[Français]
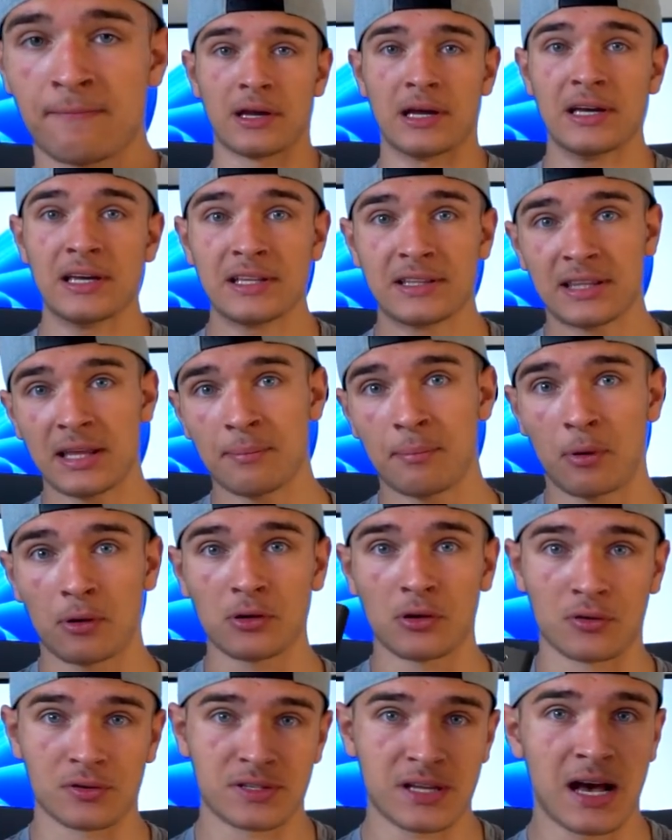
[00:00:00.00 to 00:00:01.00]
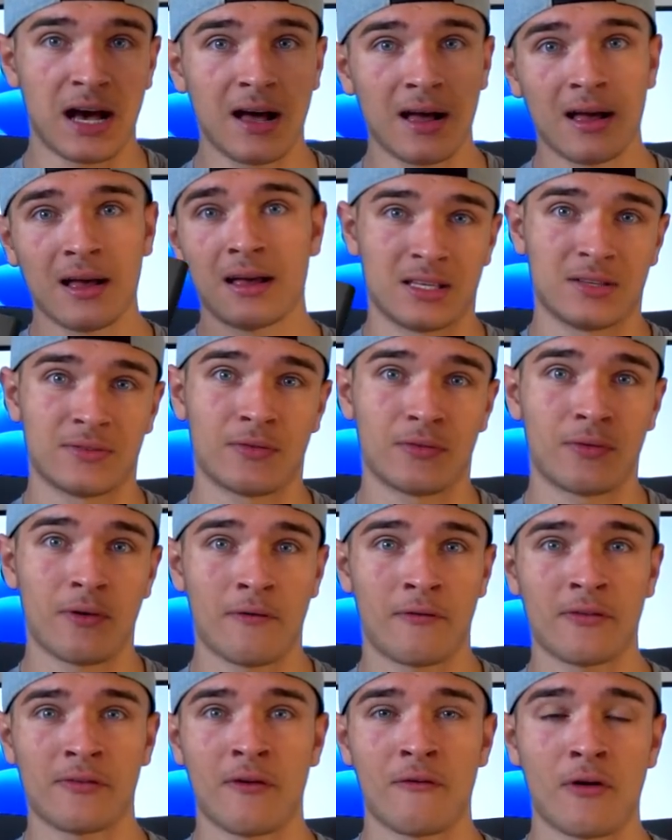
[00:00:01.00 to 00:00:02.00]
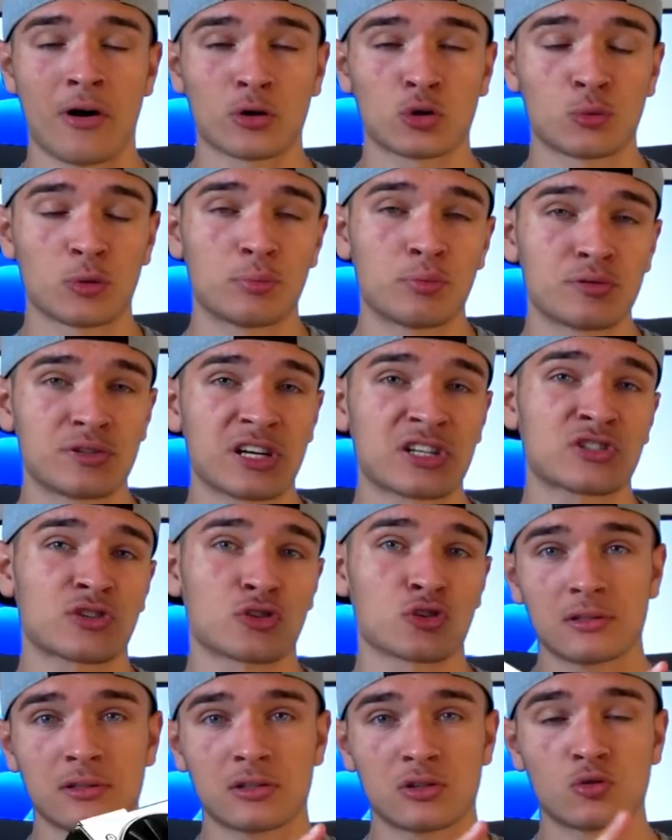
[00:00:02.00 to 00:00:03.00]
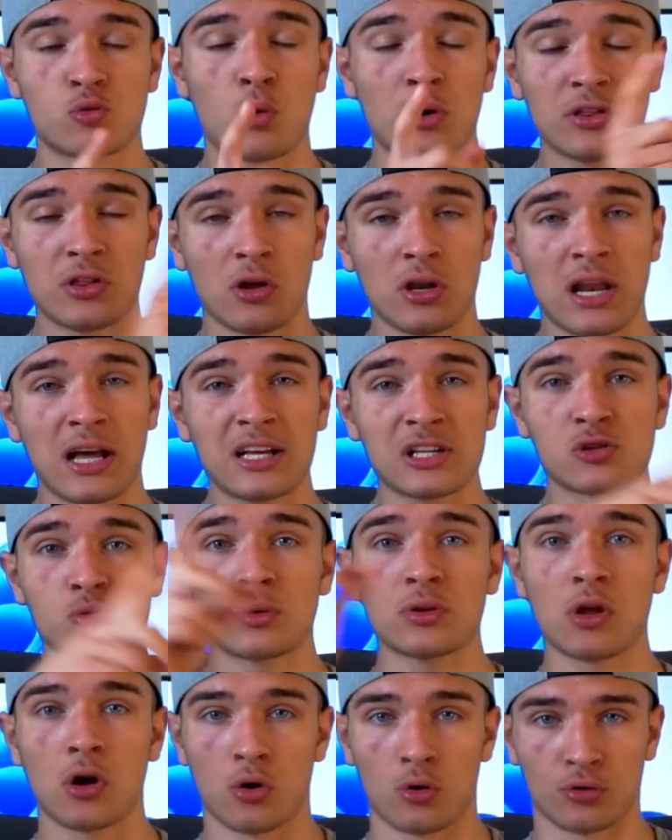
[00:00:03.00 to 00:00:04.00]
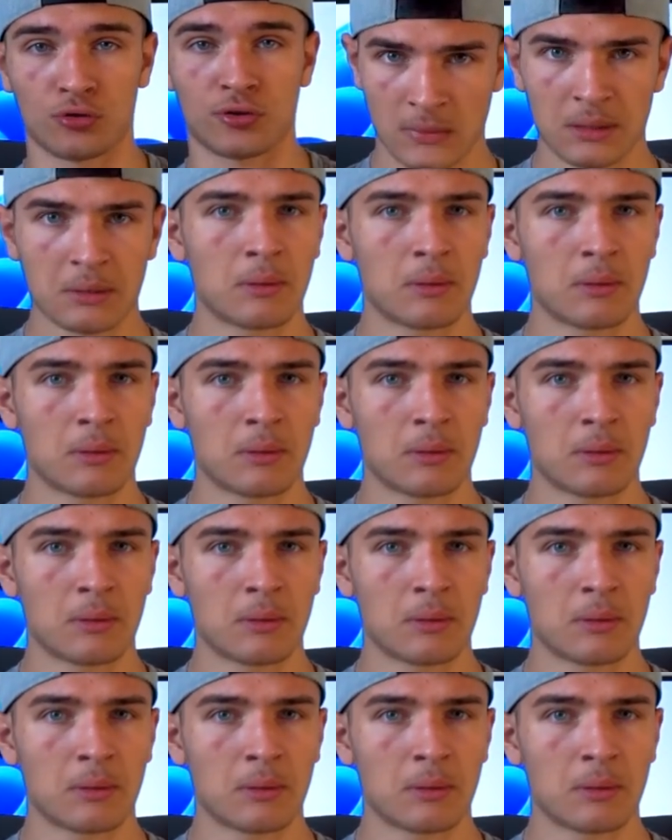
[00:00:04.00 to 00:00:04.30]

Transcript: Et dépendant ça, il va, falloir que tu mettes plus d'argent, soit dans l'un, soit dans l'autre.